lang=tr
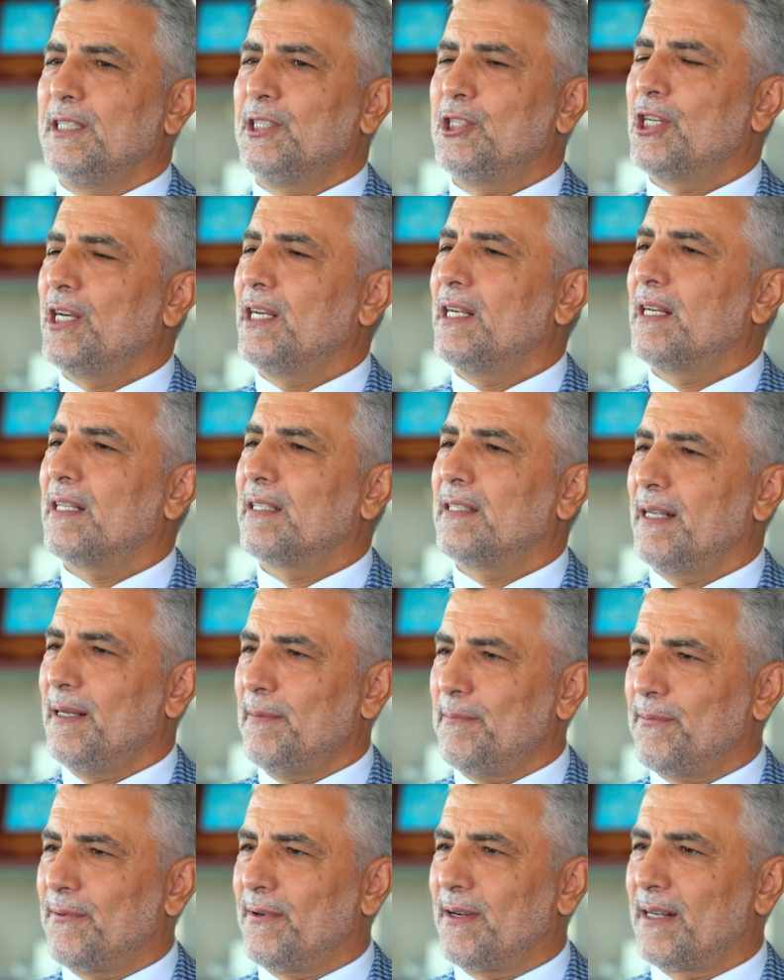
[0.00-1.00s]
İş hayatı
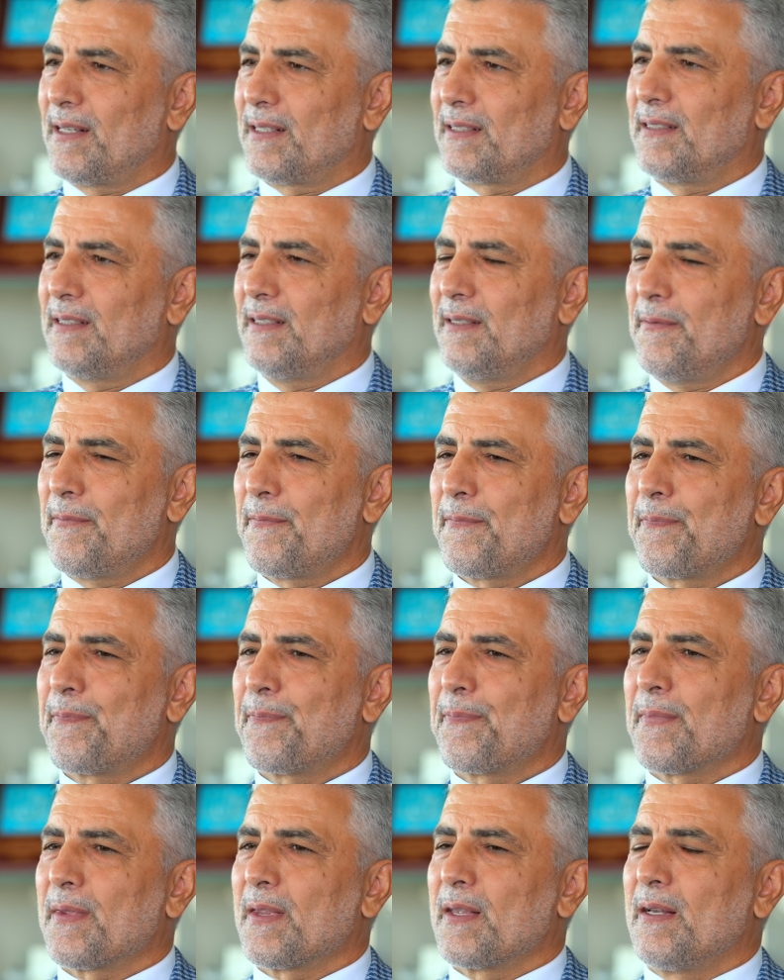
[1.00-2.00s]
hep vardı.
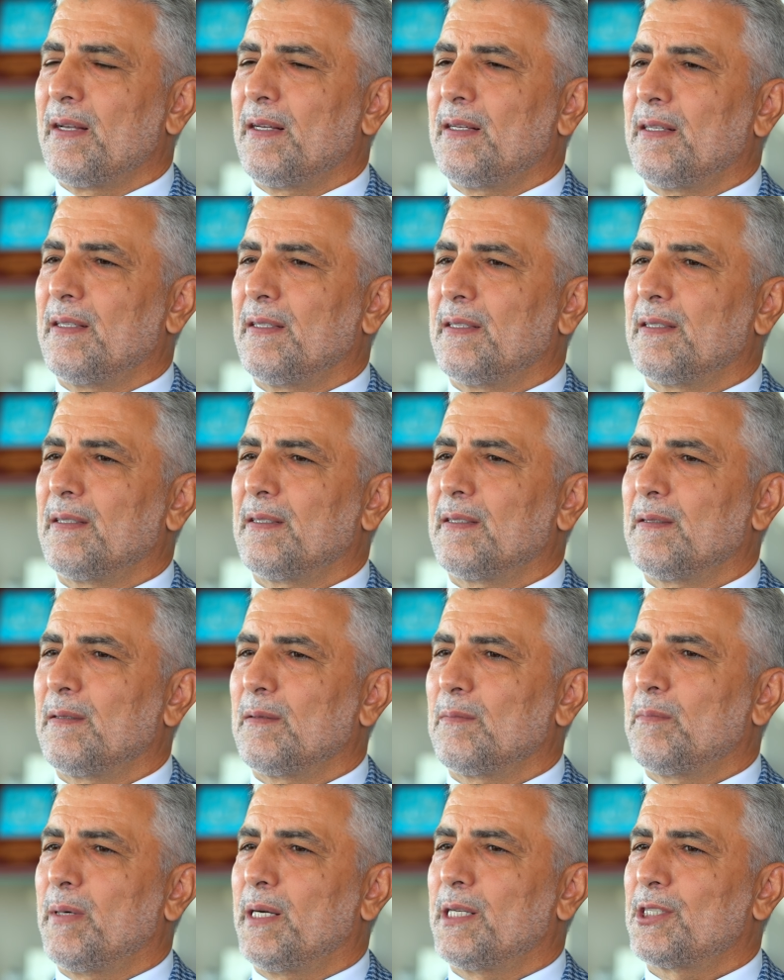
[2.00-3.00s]
E,
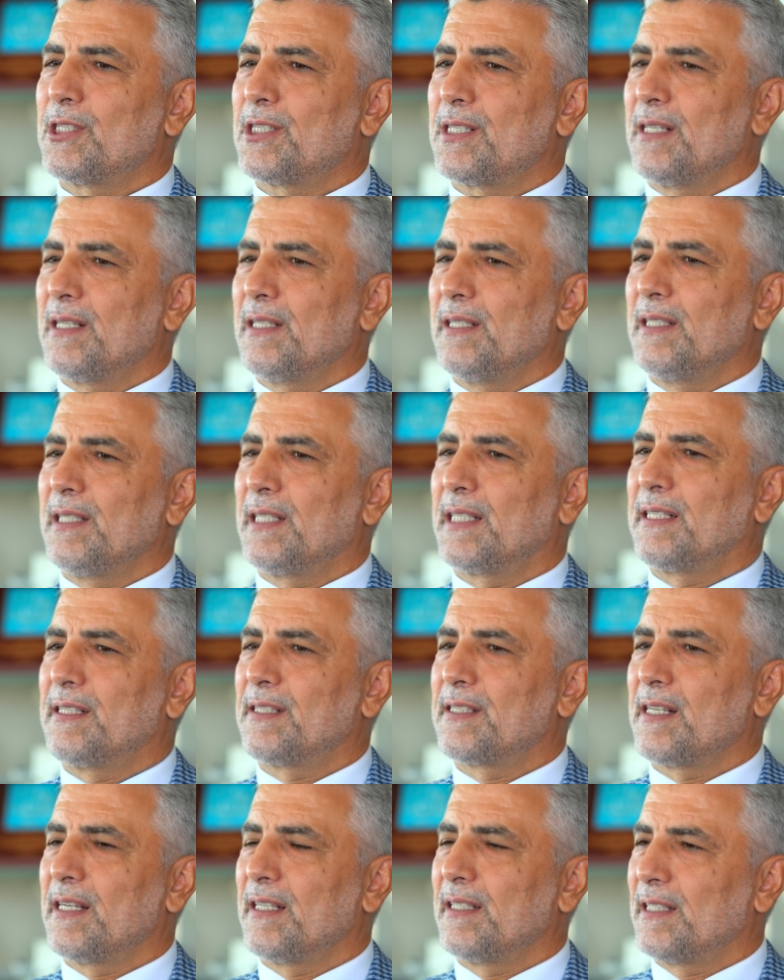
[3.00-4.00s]
başta
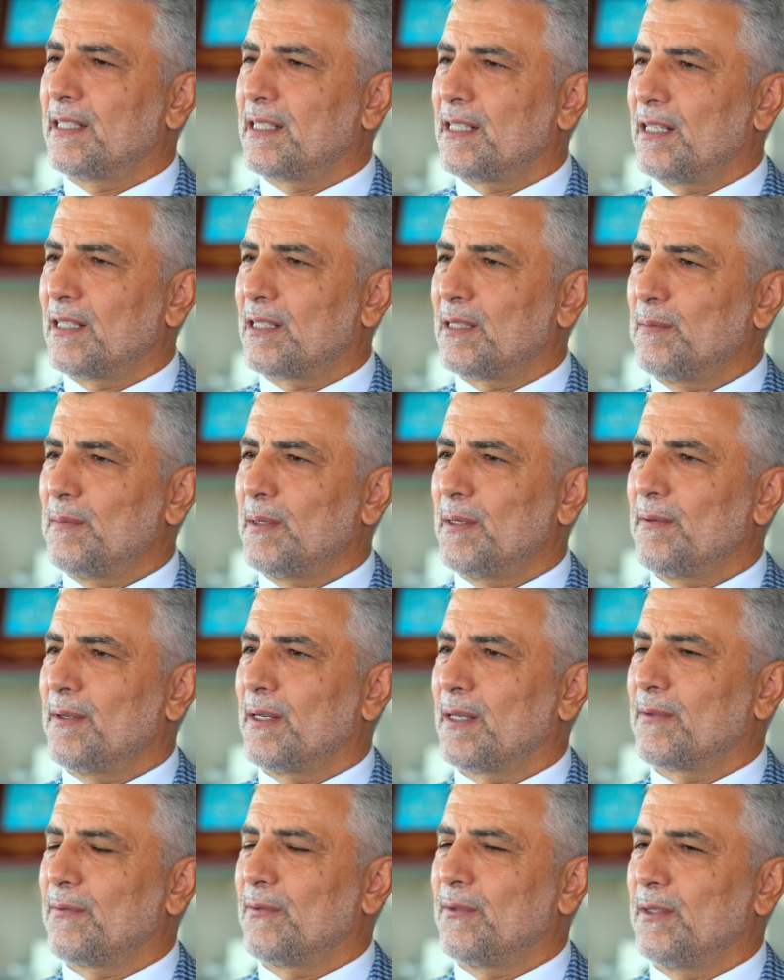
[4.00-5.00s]
İktisadi Kalkınma
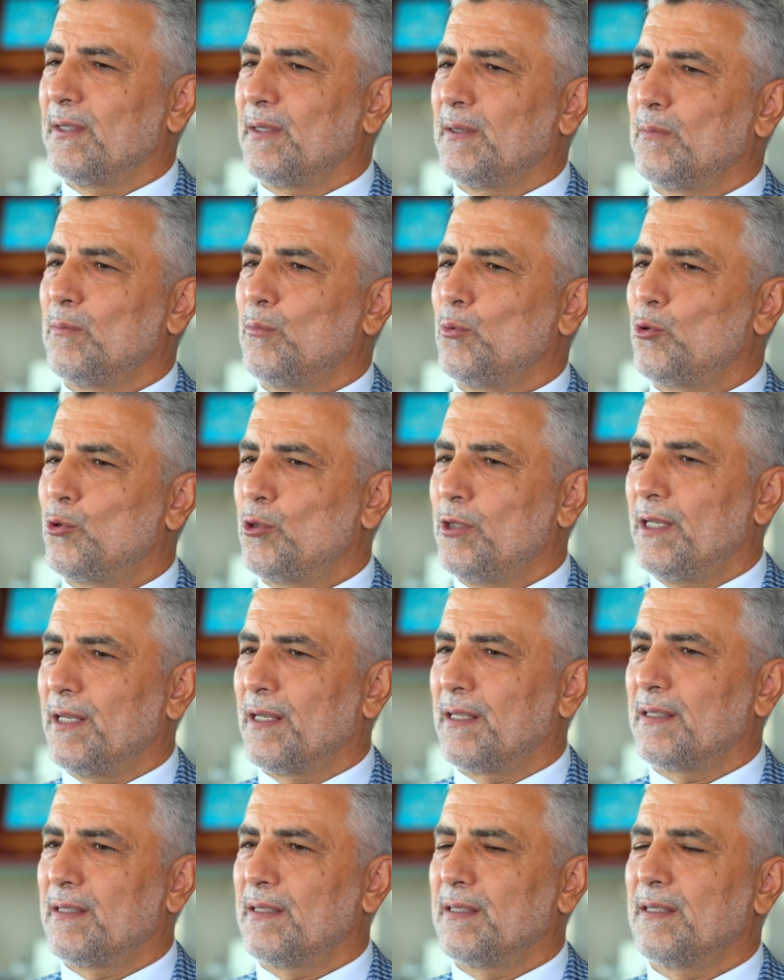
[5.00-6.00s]
Vakfı, MÜSİAD,